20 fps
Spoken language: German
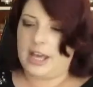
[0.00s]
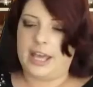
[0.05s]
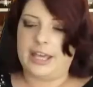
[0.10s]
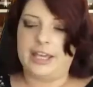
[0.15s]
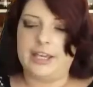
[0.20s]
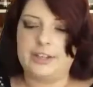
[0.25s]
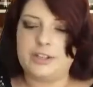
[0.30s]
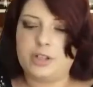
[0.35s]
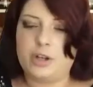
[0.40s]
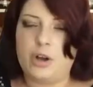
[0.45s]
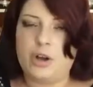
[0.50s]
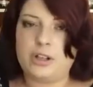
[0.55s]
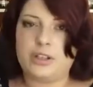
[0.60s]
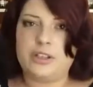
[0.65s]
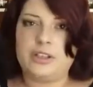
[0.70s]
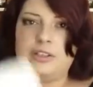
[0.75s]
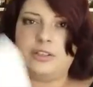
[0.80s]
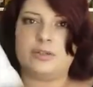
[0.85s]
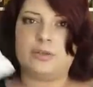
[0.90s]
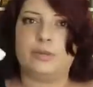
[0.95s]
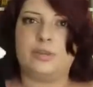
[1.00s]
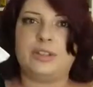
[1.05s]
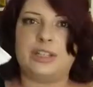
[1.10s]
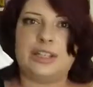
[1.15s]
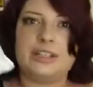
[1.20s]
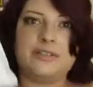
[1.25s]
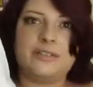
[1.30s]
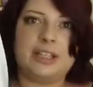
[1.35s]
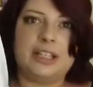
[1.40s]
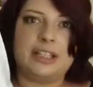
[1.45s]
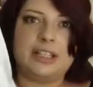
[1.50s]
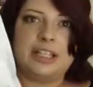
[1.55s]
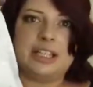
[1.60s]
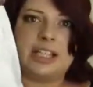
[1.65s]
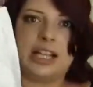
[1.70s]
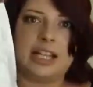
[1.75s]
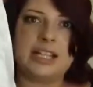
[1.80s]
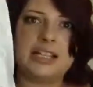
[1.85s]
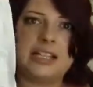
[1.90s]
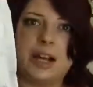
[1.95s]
eingetrocknet und deswegen nicht ganz